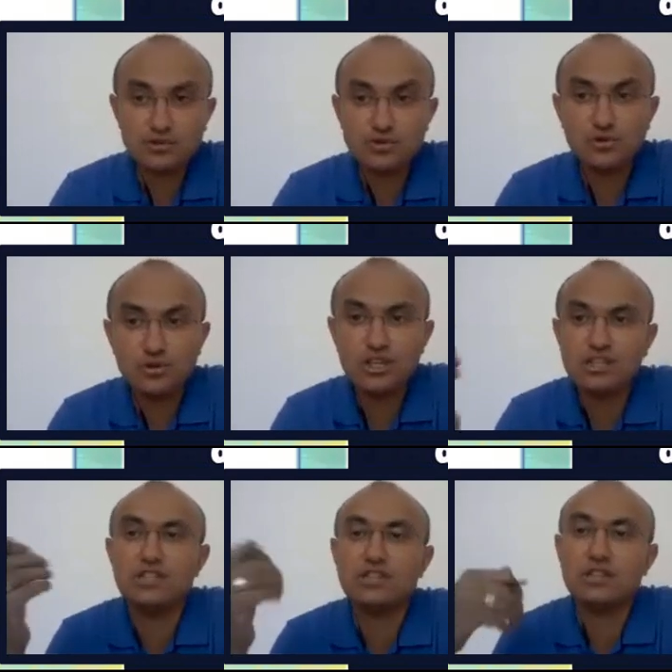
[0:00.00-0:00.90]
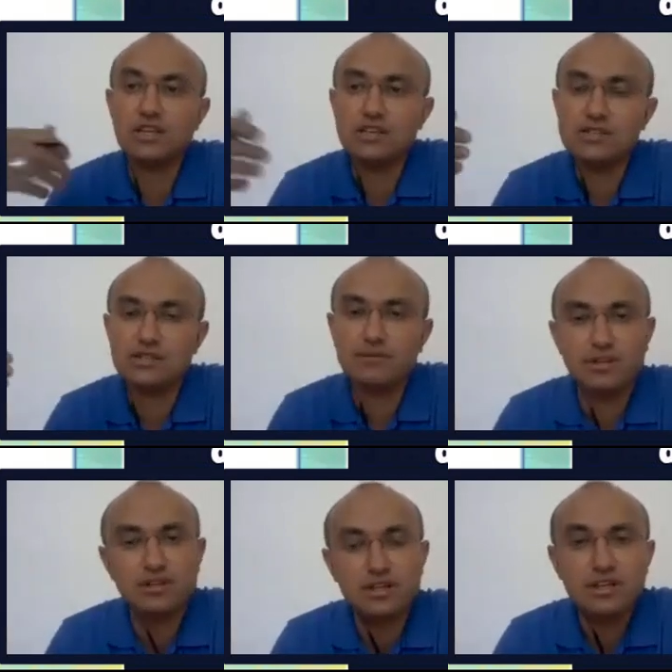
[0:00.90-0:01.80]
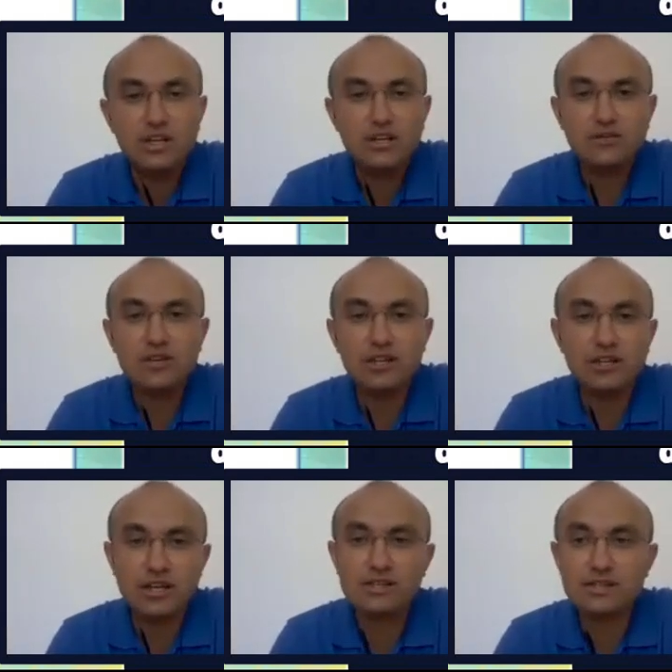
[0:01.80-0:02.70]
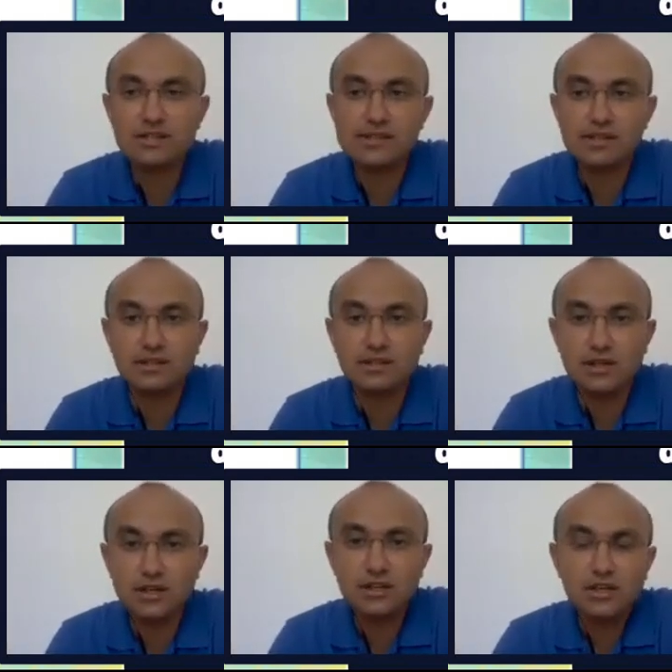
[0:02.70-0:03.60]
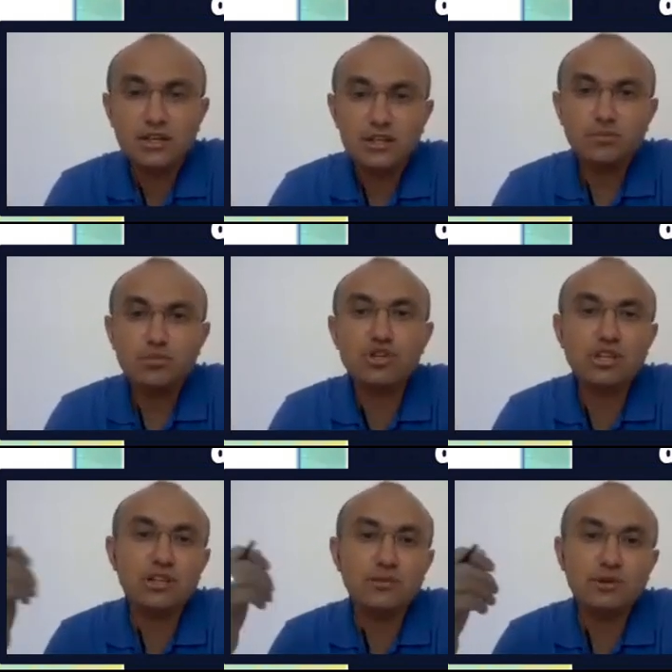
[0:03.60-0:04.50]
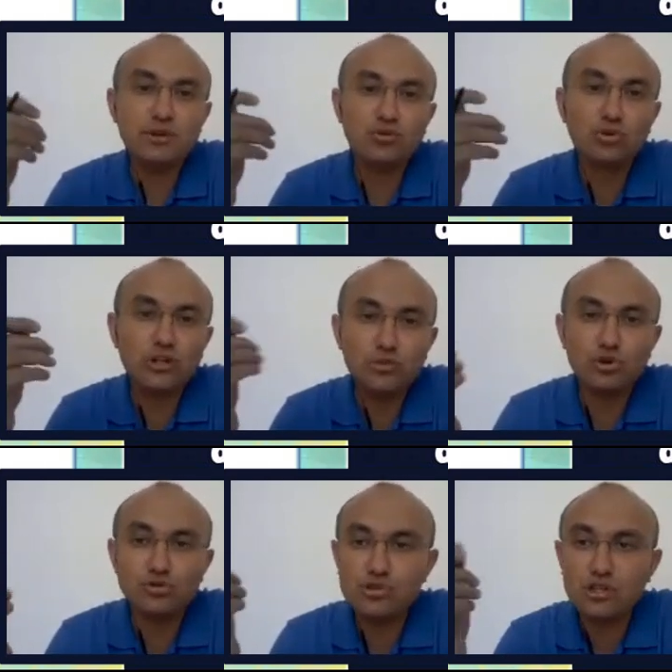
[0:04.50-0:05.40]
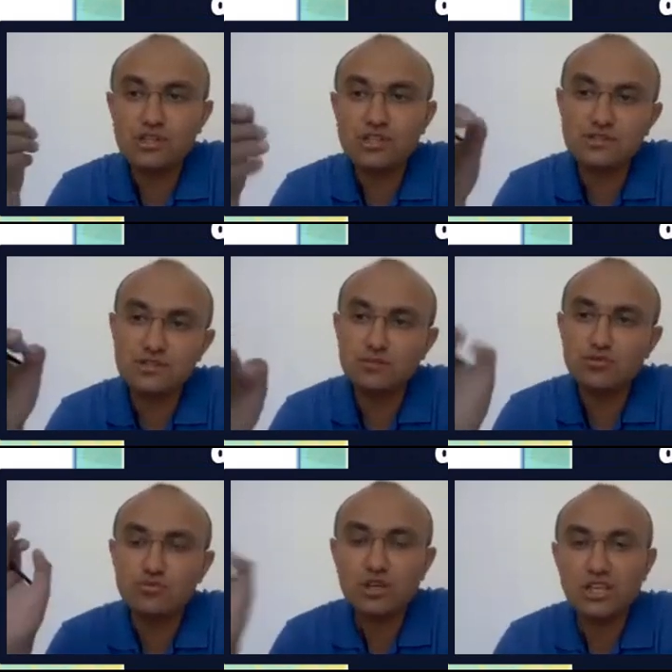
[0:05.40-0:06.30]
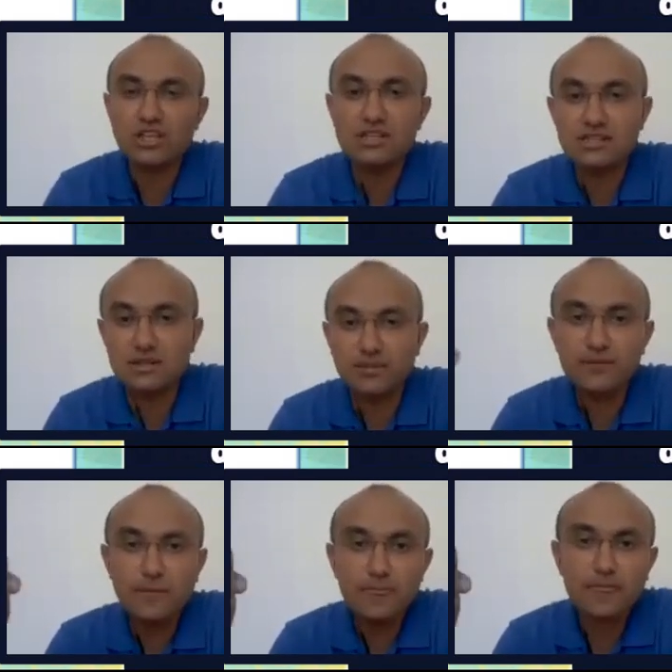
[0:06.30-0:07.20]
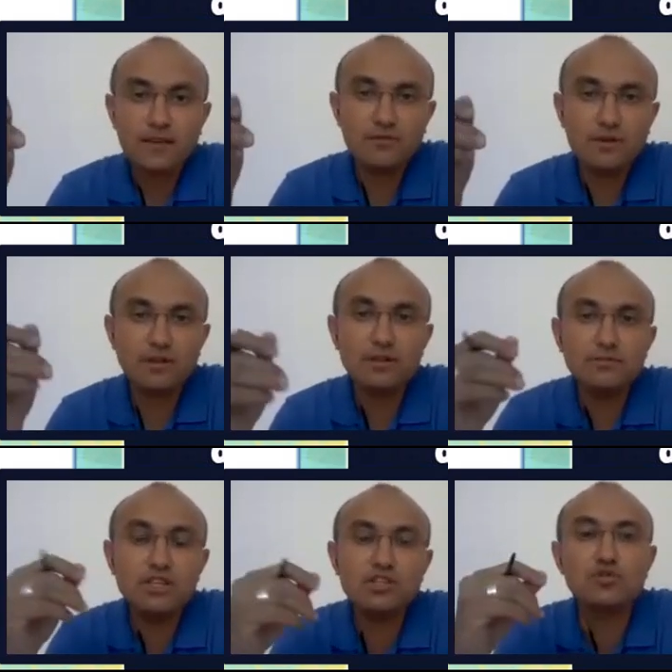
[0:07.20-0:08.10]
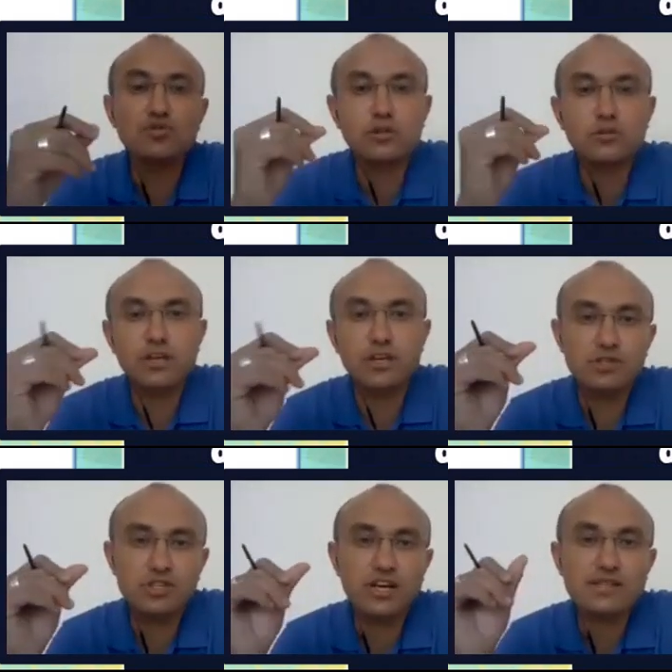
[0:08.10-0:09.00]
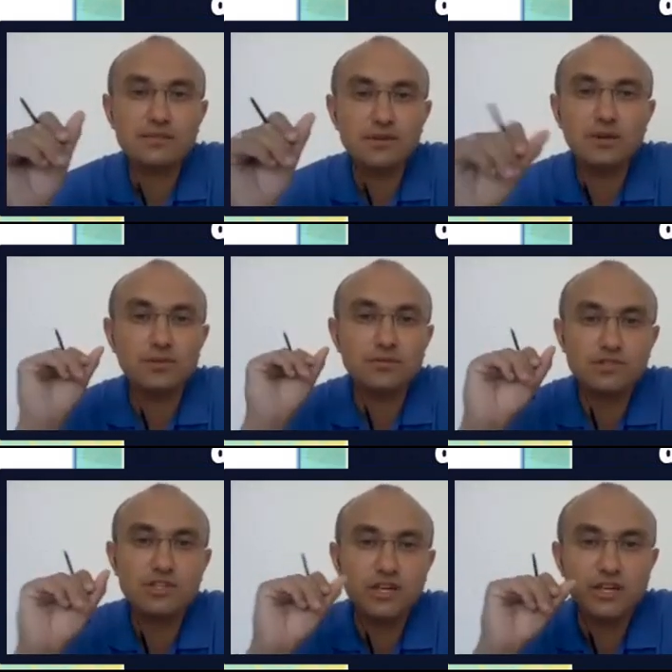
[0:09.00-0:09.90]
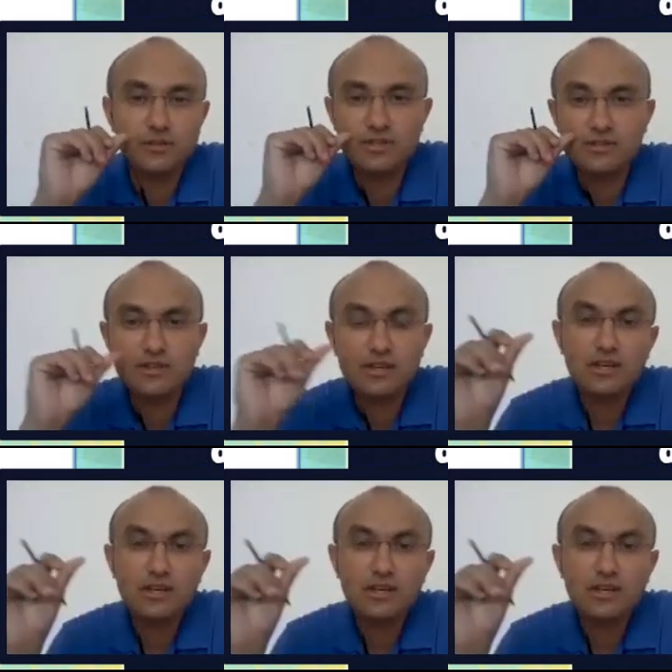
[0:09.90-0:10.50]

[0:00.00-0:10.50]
takısı alır. Çünkü he sheet'te geniş zamanda fiiller as takısı alırlar. Bu şekilde bir kullanım gördüğünüzde diyeceksiniz ki bu cümle geniş zaman. Ve bakın birinci kullanım neymiş? Her zaman yaptığımız işlerde